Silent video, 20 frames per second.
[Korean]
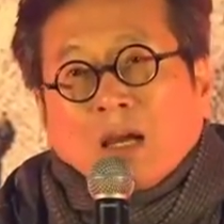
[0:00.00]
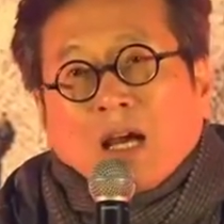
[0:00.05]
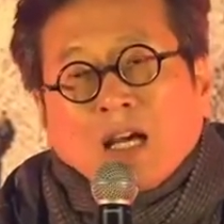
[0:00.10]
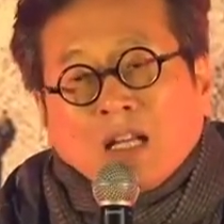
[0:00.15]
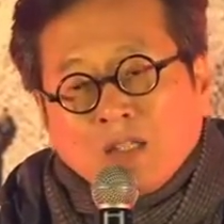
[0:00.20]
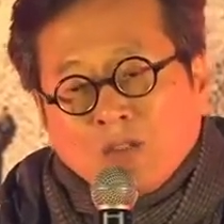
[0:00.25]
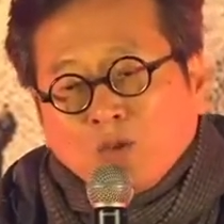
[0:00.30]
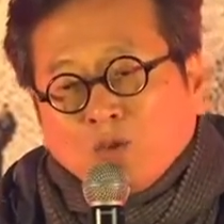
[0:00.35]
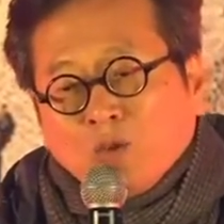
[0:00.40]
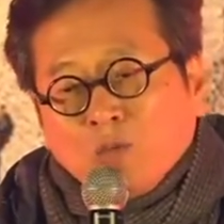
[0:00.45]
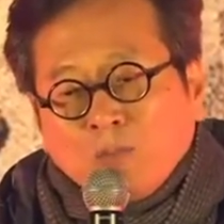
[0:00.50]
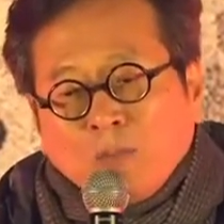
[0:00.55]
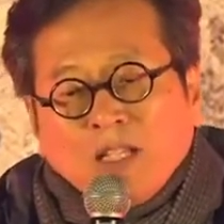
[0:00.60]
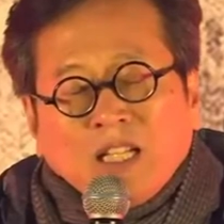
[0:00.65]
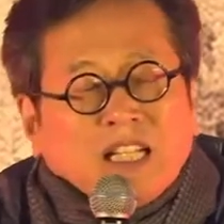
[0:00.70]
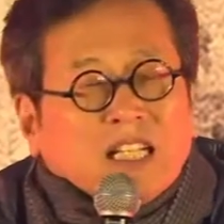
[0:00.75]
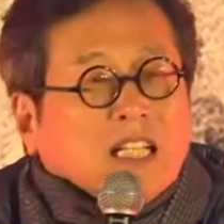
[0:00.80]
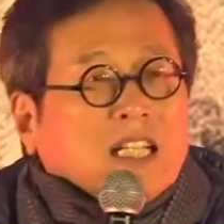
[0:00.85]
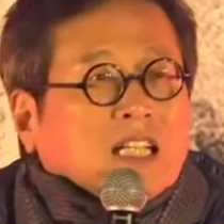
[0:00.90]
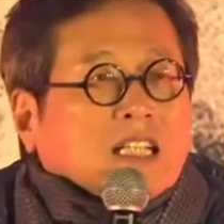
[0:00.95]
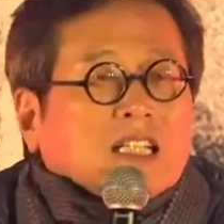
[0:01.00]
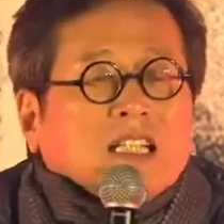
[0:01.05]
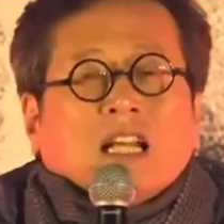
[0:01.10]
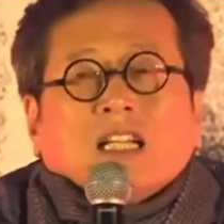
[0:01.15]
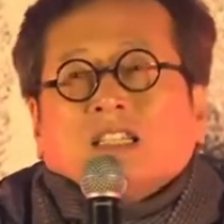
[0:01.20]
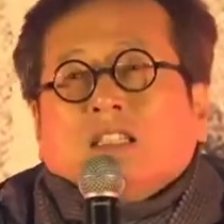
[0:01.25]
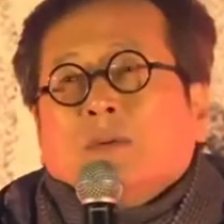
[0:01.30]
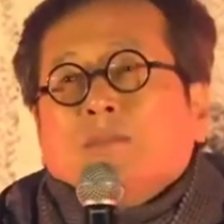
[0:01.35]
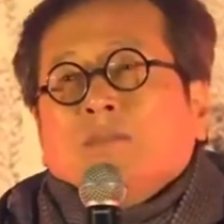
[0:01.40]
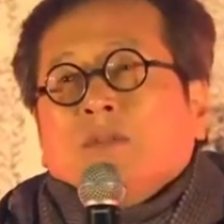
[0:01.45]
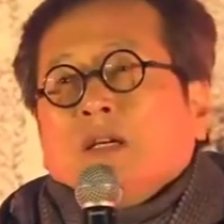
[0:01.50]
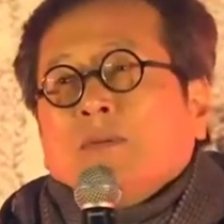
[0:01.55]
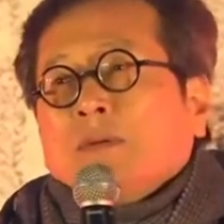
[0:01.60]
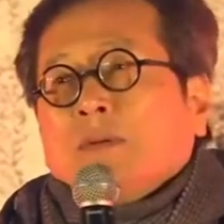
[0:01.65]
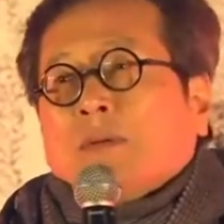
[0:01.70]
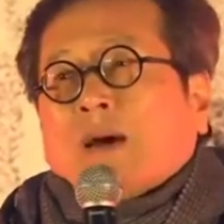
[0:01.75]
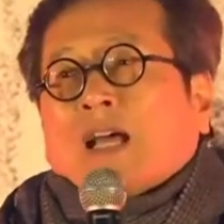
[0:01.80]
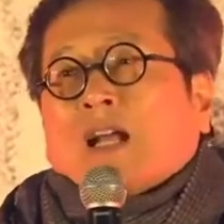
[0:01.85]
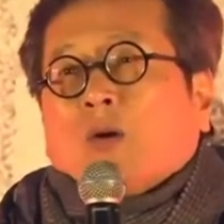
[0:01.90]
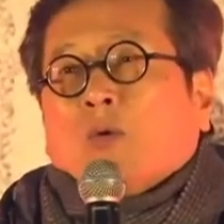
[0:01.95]
많은 국민이 그냥
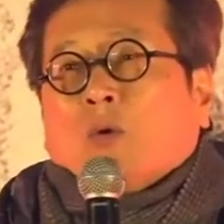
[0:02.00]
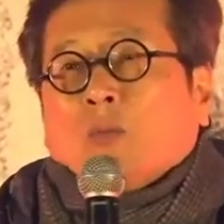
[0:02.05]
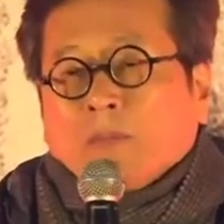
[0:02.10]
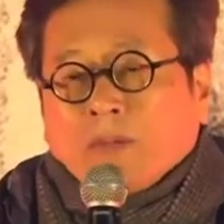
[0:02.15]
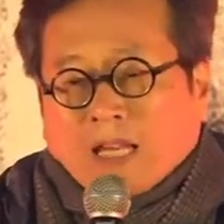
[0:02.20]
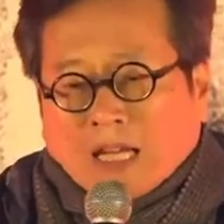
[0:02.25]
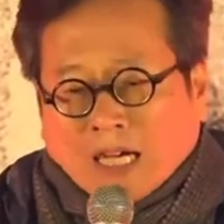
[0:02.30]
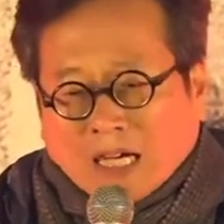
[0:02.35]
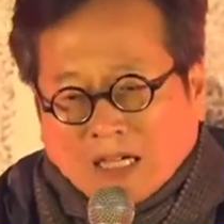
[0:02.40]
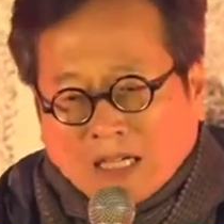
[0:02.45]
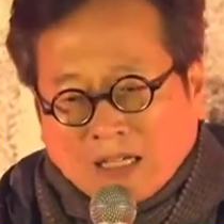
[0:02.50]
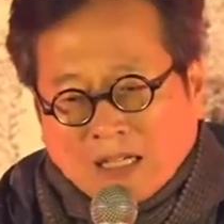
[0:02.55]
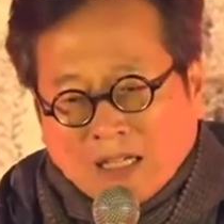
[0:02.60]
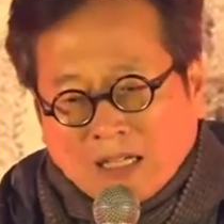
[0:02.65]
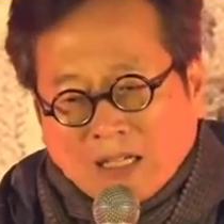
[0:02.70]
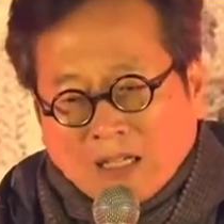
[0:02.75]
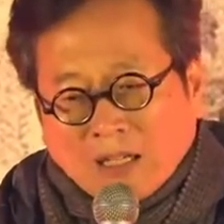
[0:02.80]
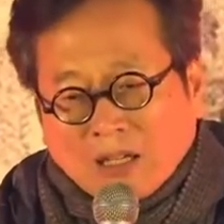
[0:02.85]
덤덤히 바라봅니다.